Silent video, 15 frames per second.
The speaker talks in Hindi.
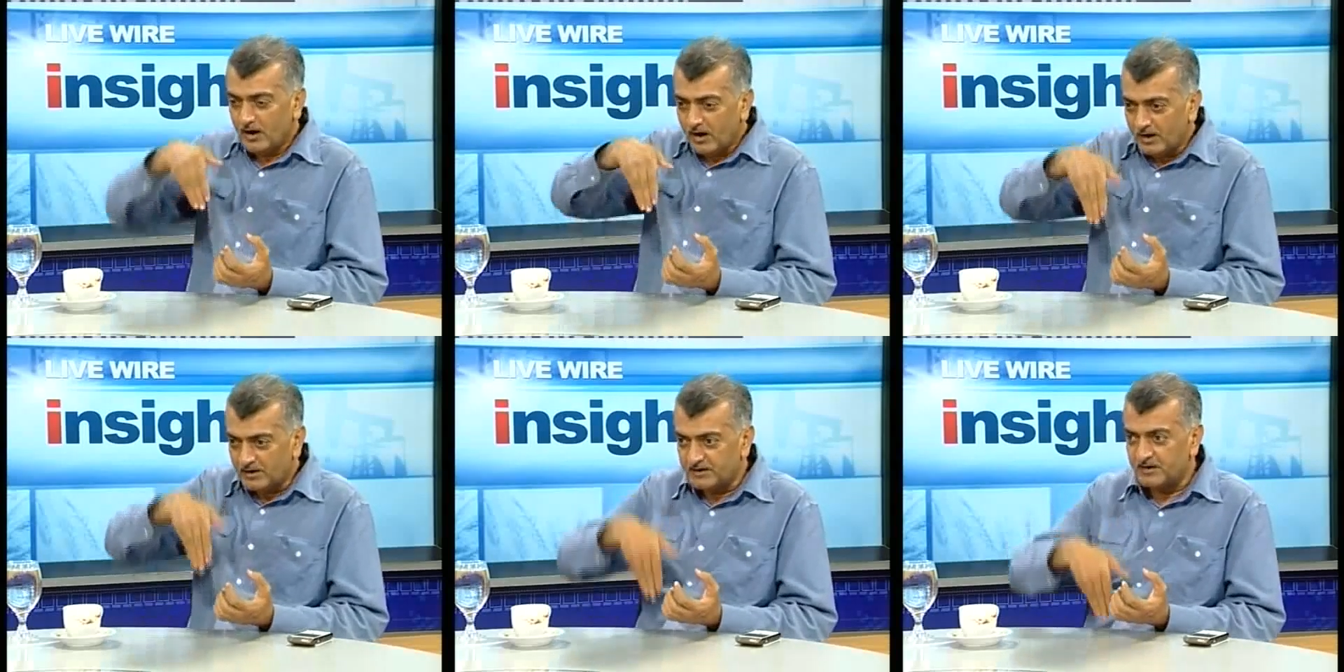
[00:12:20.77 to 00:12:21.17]

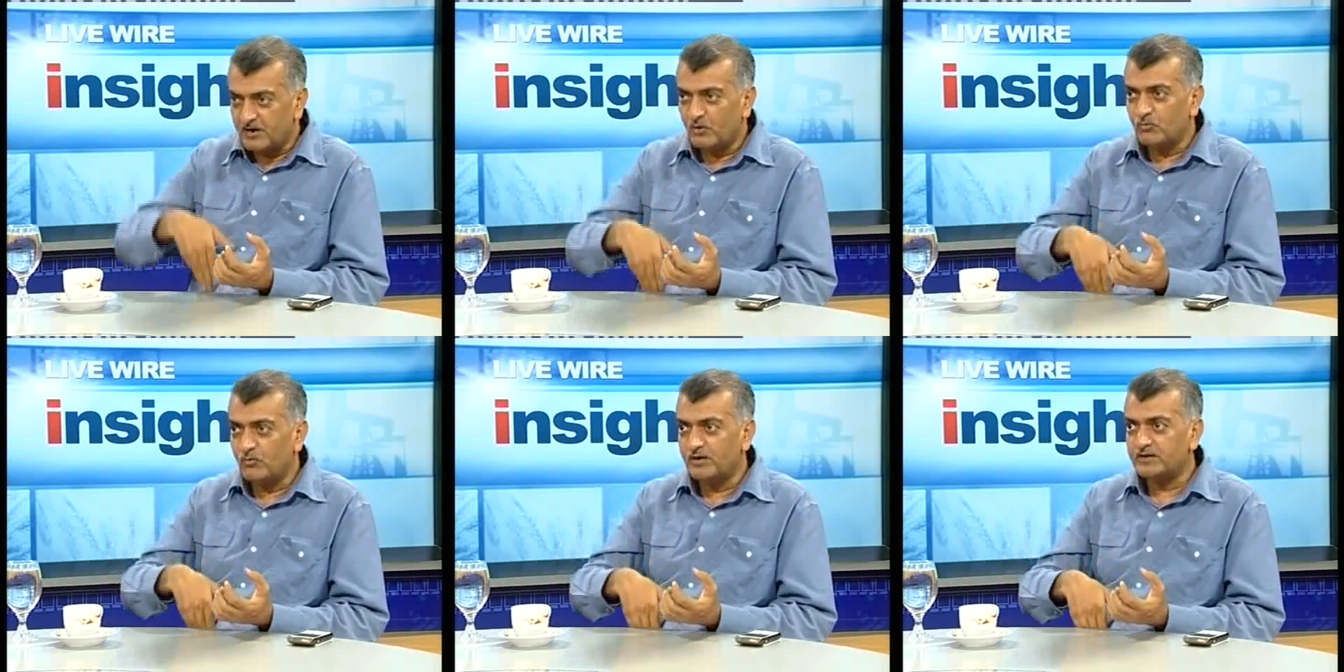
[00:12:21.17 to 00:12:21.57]

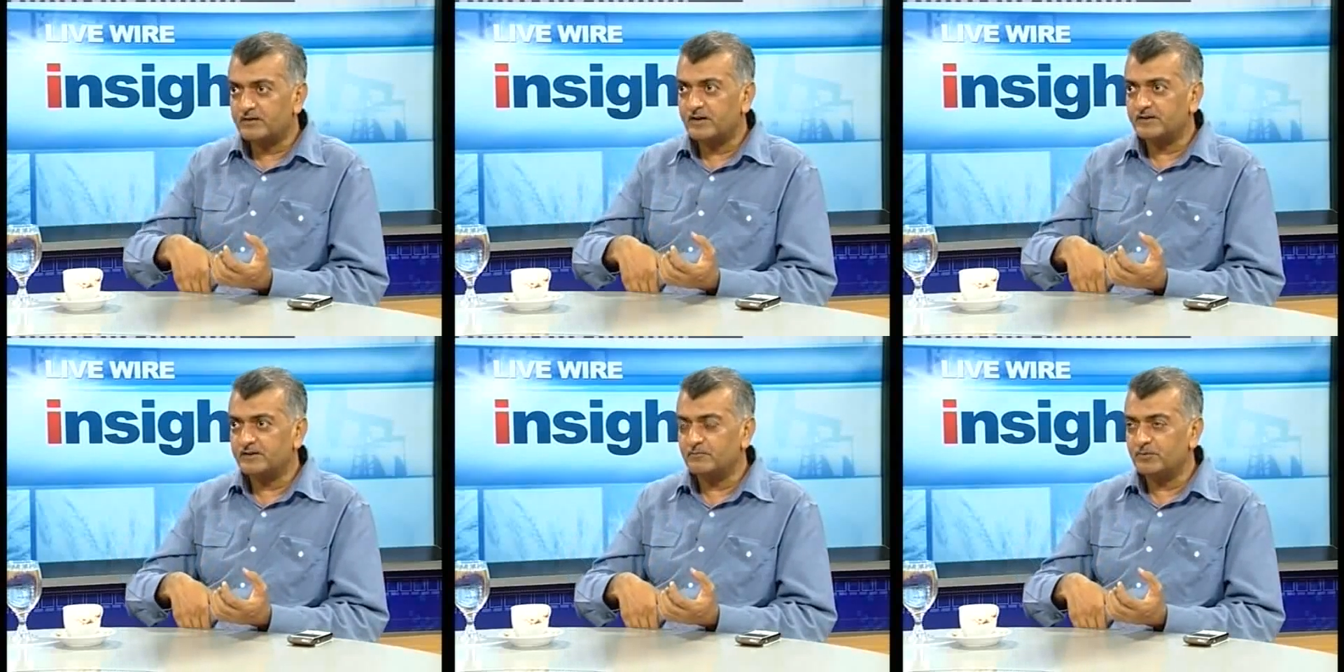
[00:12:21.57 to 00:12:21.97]
अंडरग्राउंड वाटर
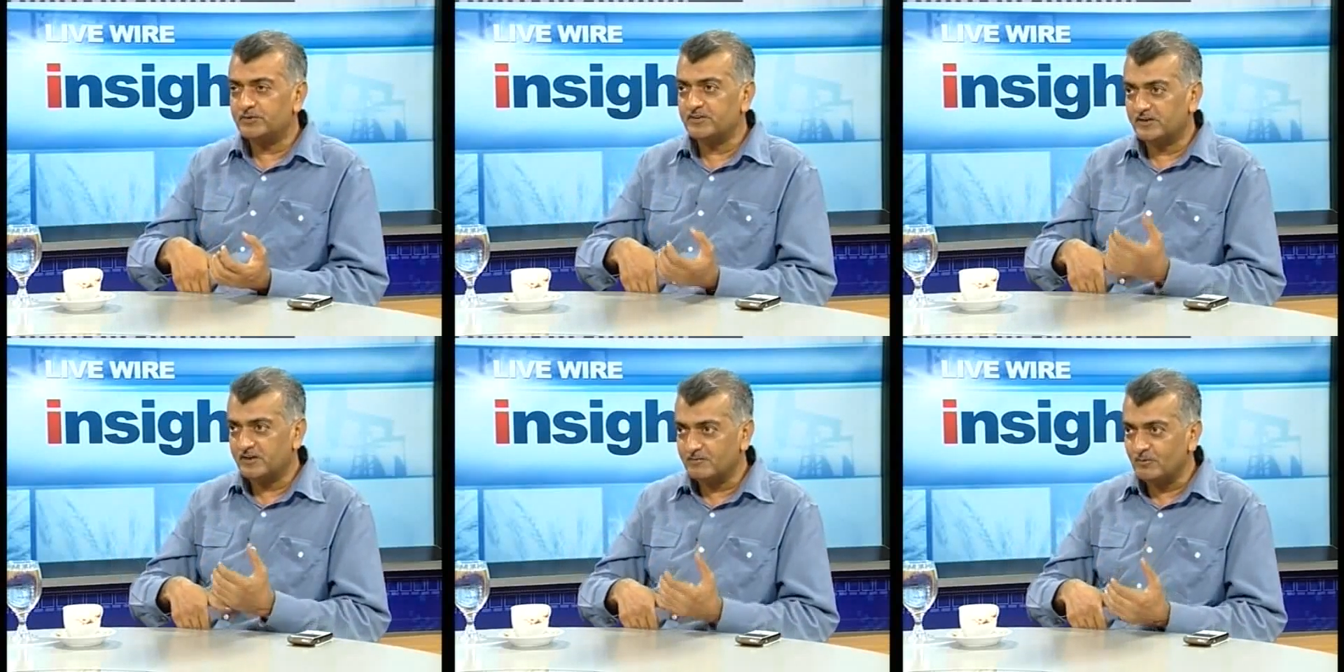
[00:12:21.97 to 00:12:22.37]
का
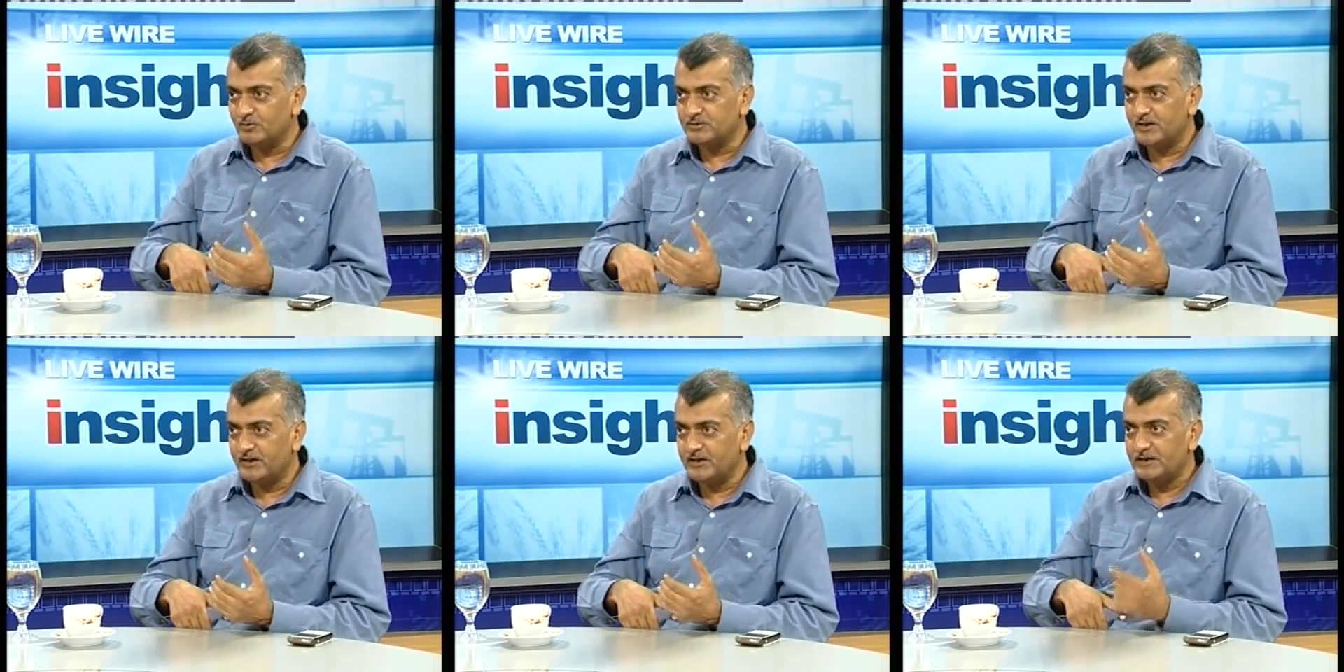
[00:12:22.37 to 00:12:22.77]
टेम्परेचर कम
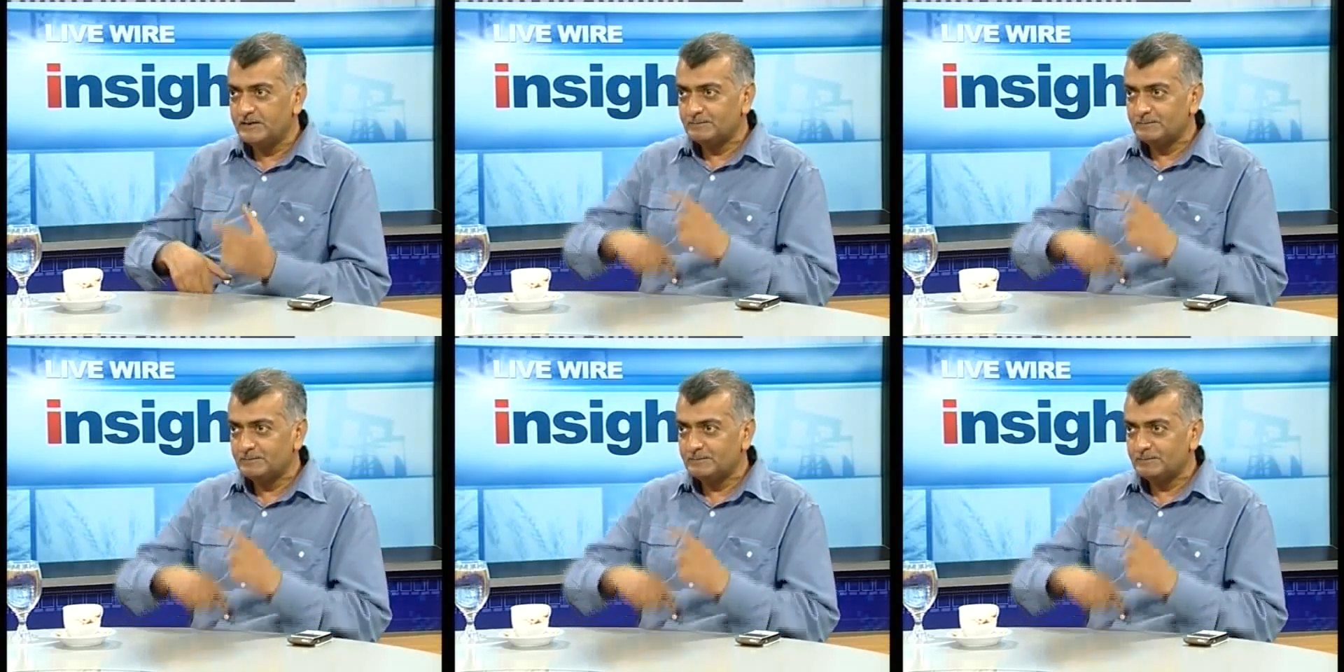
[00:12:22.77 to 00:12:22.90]
होता है